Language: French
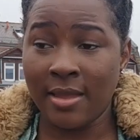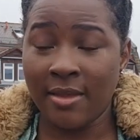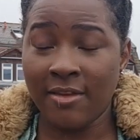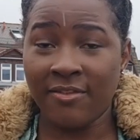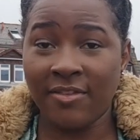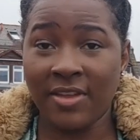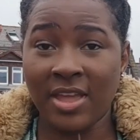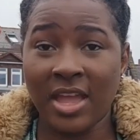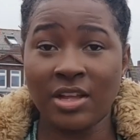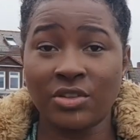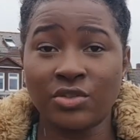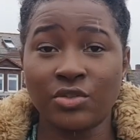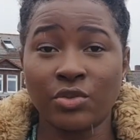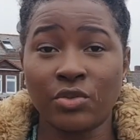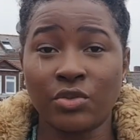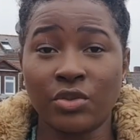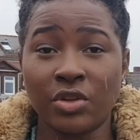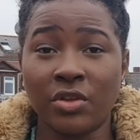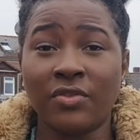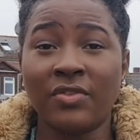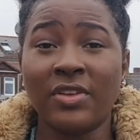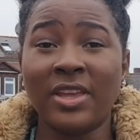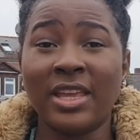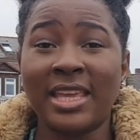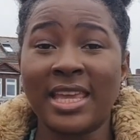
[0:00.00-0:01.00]
fait entre
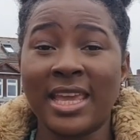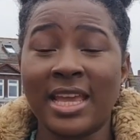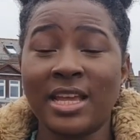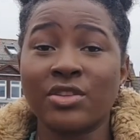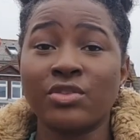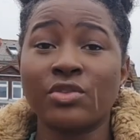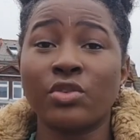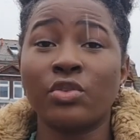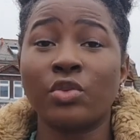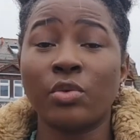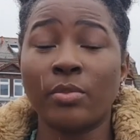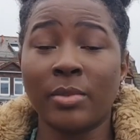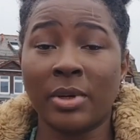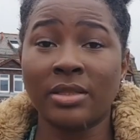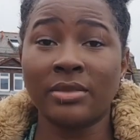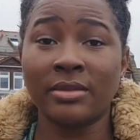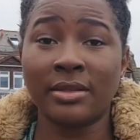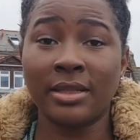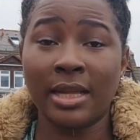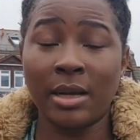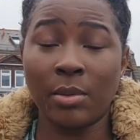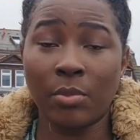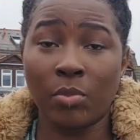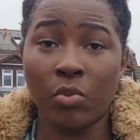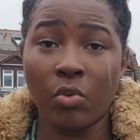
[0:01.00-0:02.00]
9 et 15 demandes
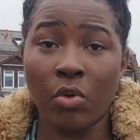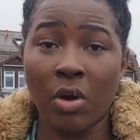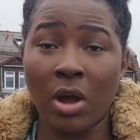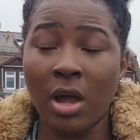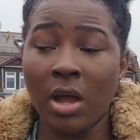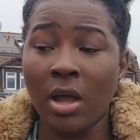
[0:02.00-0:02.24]
d'emploi.